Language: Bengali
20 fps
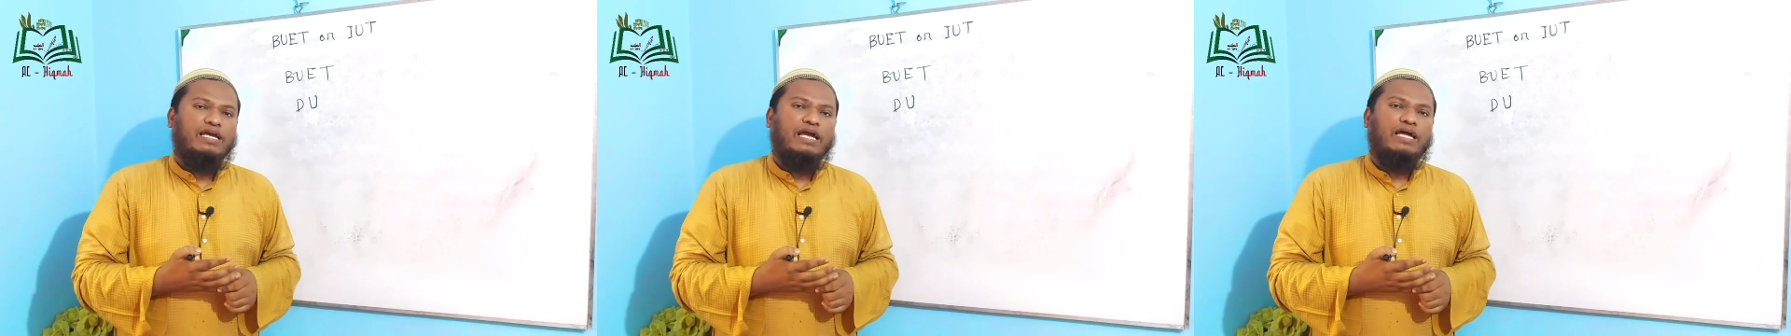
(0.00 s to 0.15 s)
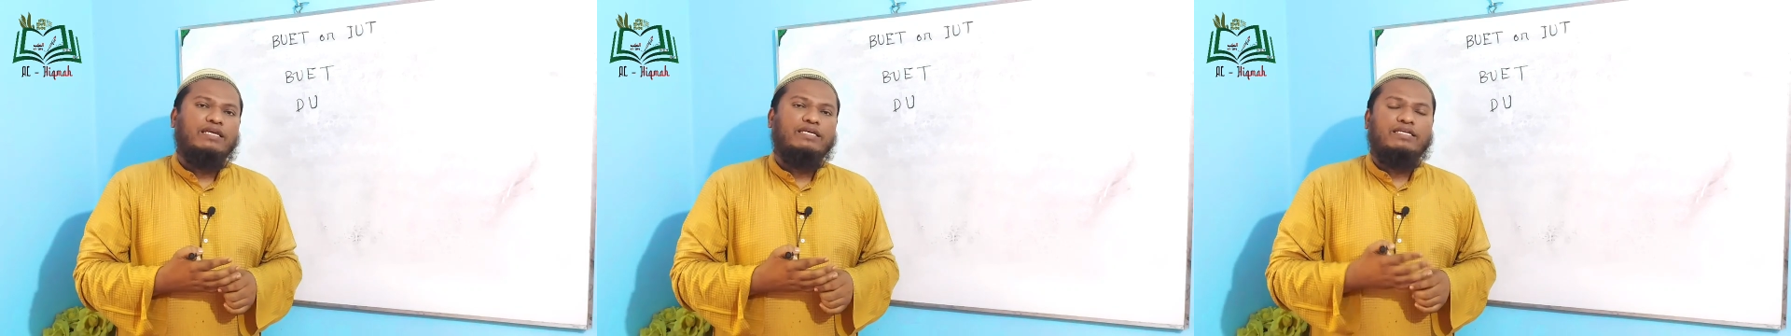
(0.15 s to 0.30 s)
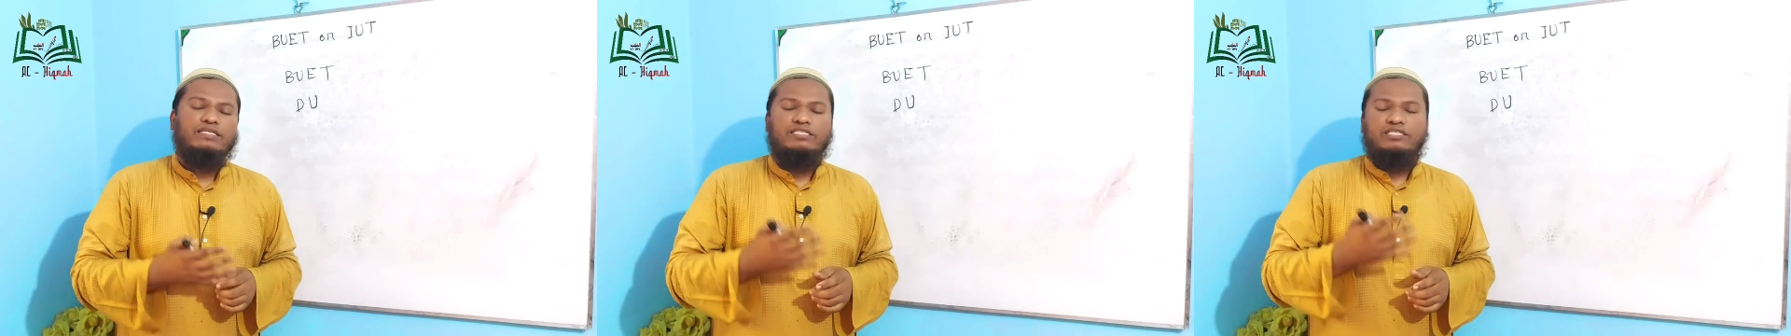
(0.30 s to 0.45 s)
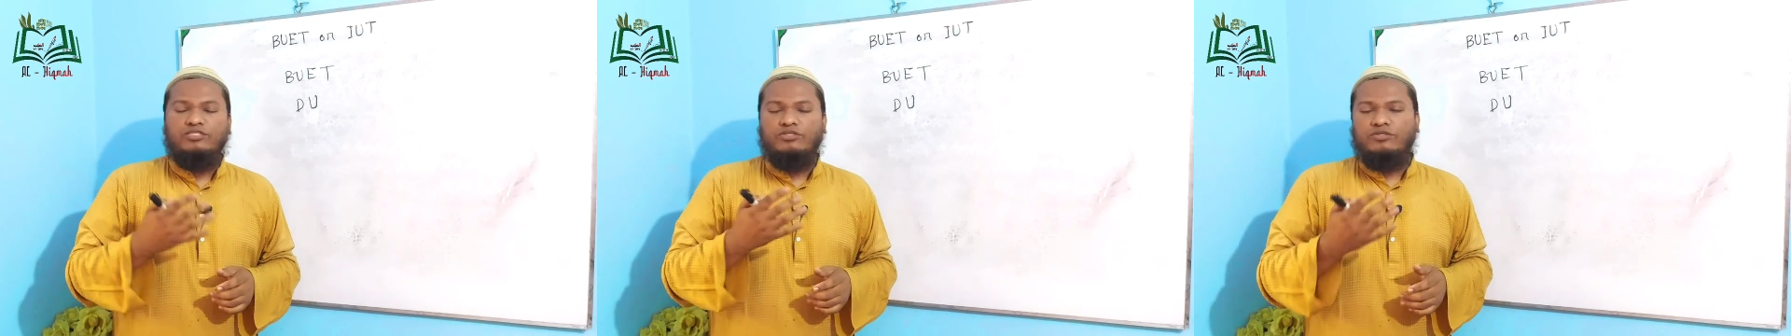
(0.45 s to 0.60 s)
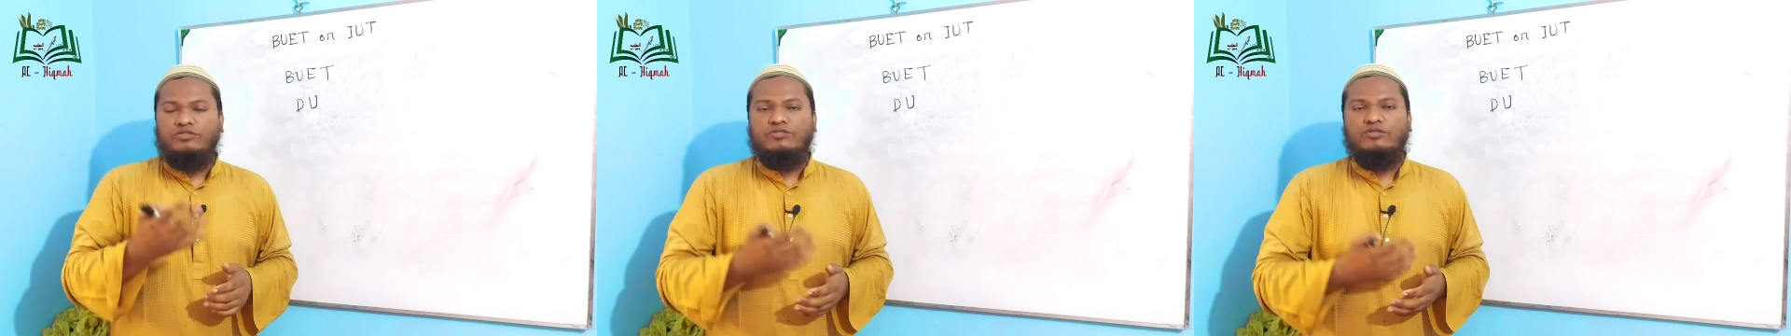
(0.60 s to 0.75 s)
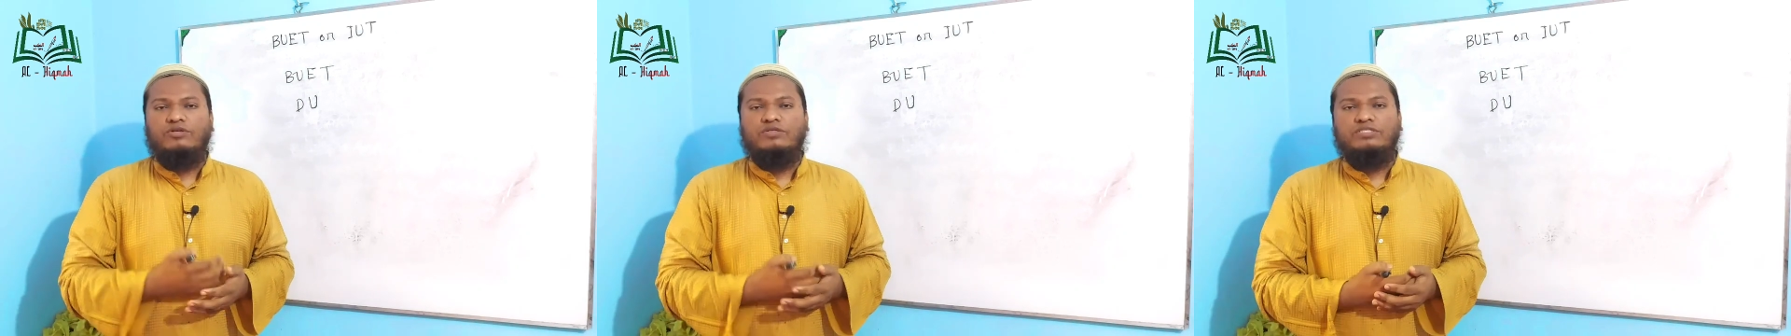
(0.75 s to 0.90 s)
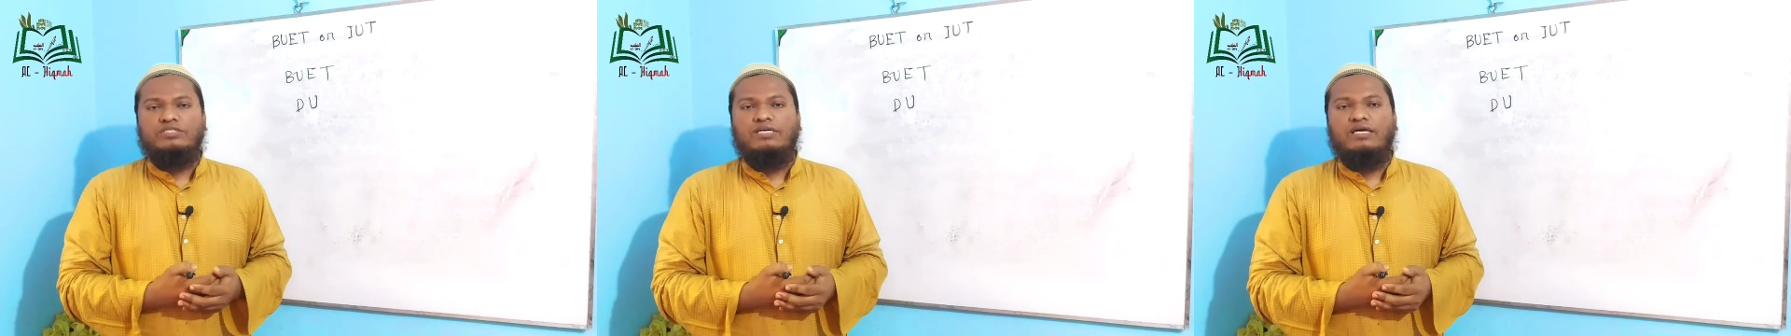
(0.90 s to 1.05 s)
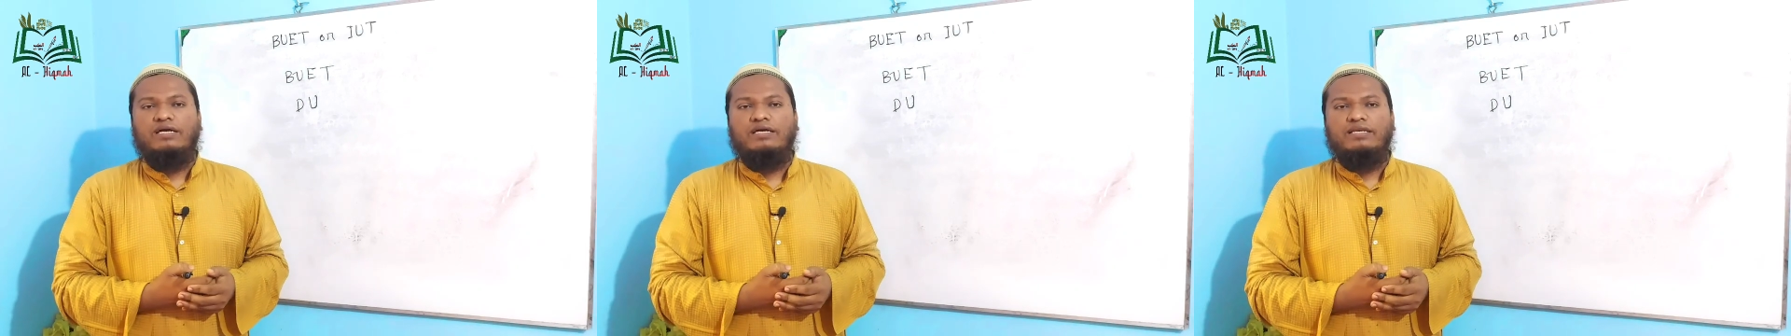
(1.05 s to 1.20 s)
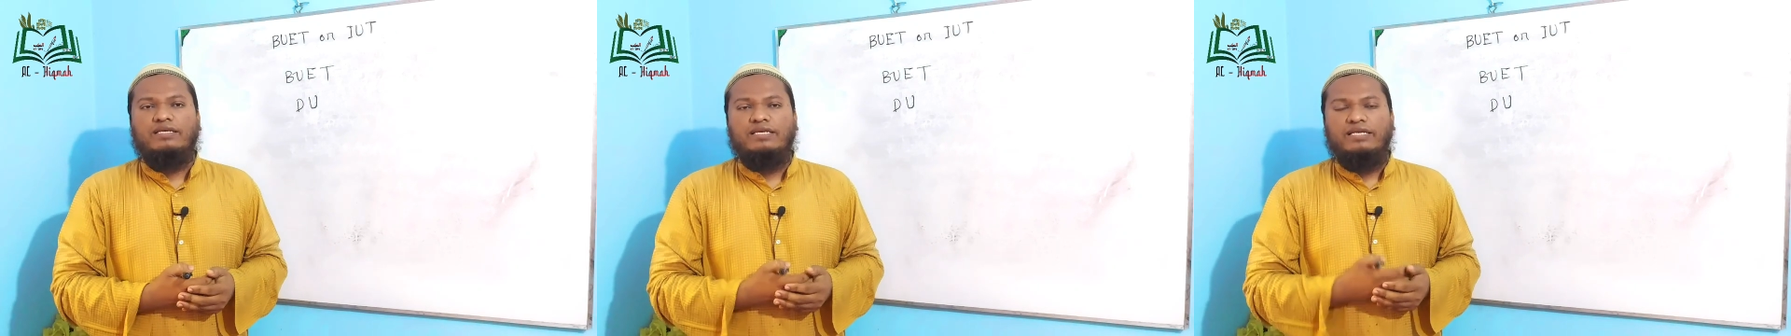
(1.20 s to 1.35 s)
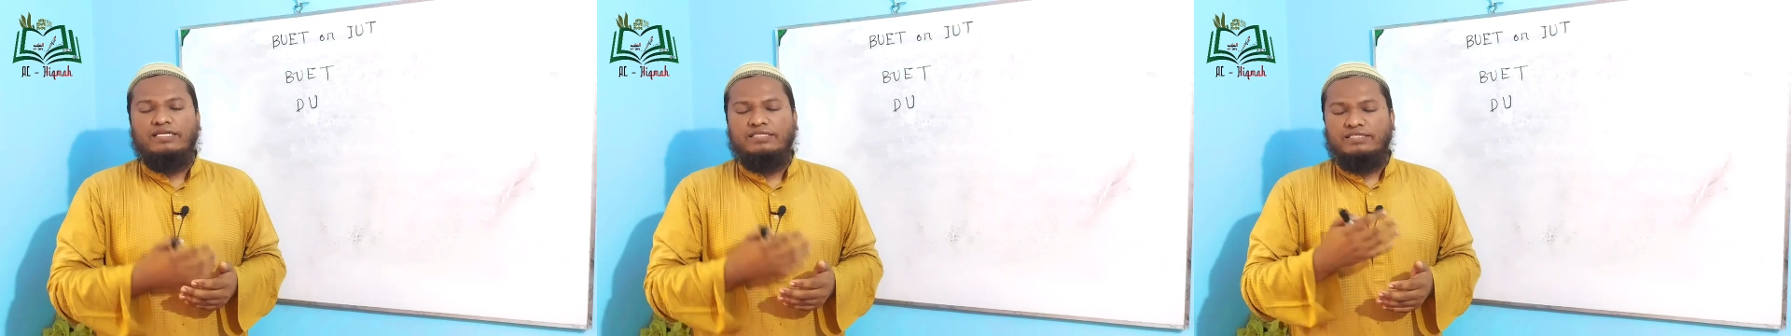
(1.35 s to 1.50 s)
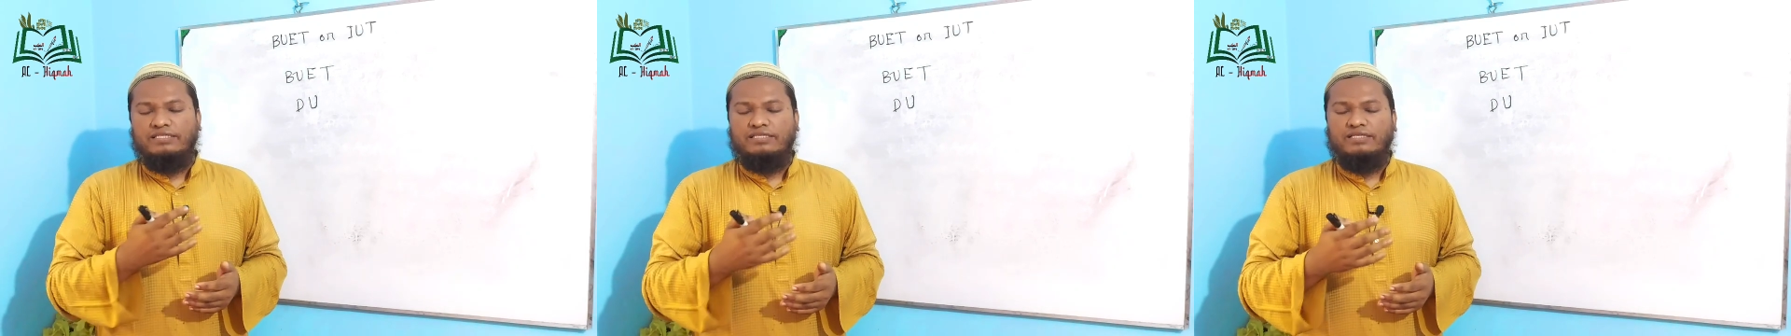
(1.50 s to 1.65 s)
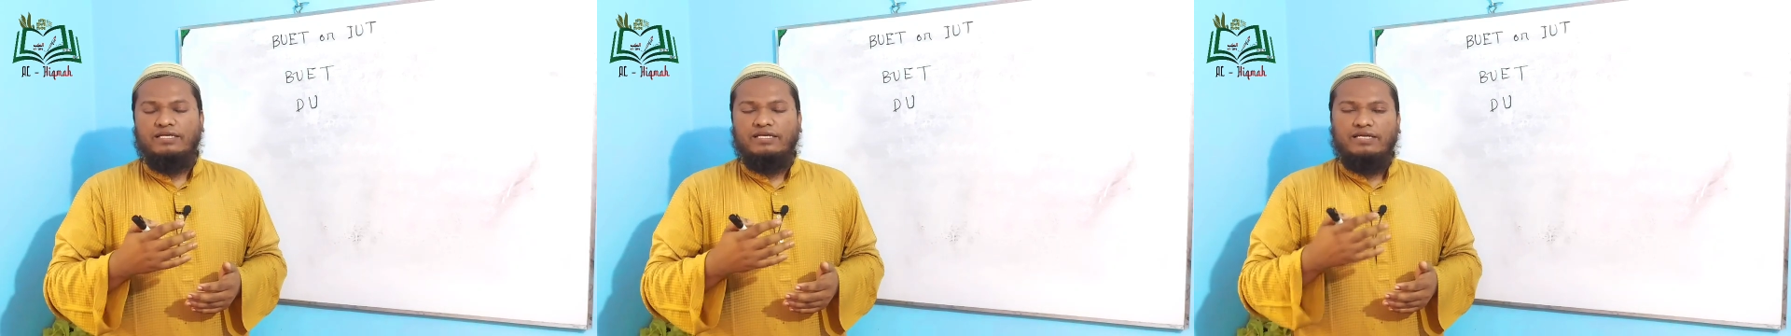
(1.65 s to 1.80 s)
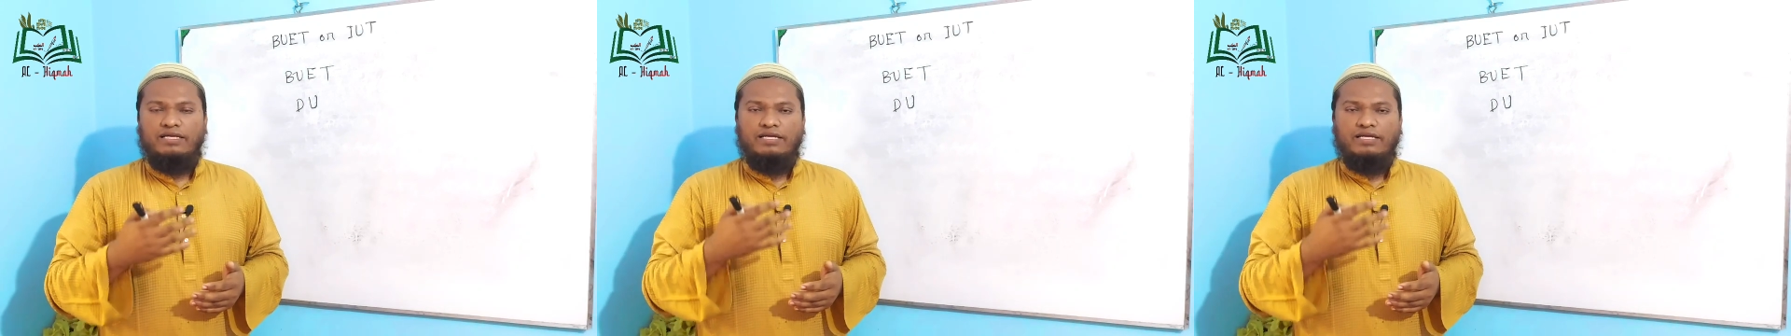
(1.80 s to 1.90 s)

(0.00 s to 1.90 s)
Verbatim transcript: আর নিজস্ব চর্চা নিজের